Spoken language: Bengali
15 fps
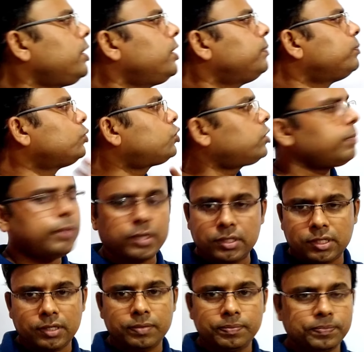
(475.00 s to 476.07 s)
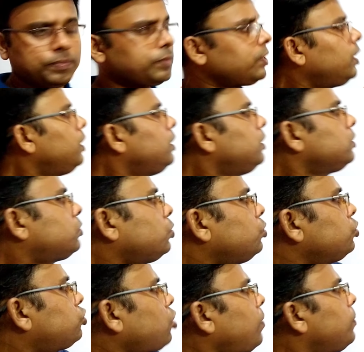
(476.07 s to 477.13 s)
ক্লিয়ার বুঝতে পেরেছি তো
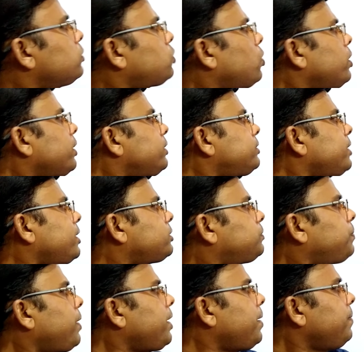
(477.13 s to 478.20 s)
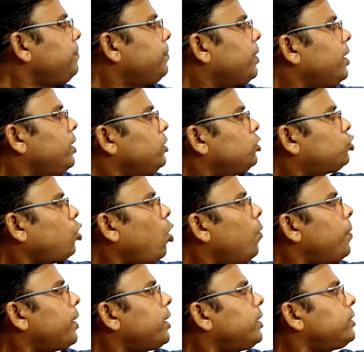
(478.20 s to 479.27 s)
সমতরণে গেছে এস বাই এম
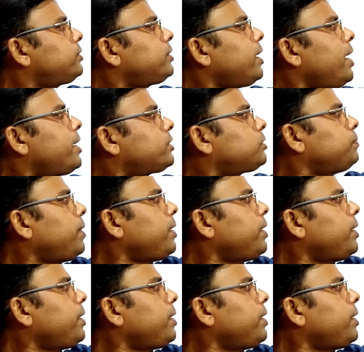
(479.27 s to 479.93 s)
সমবেগে গেছে এস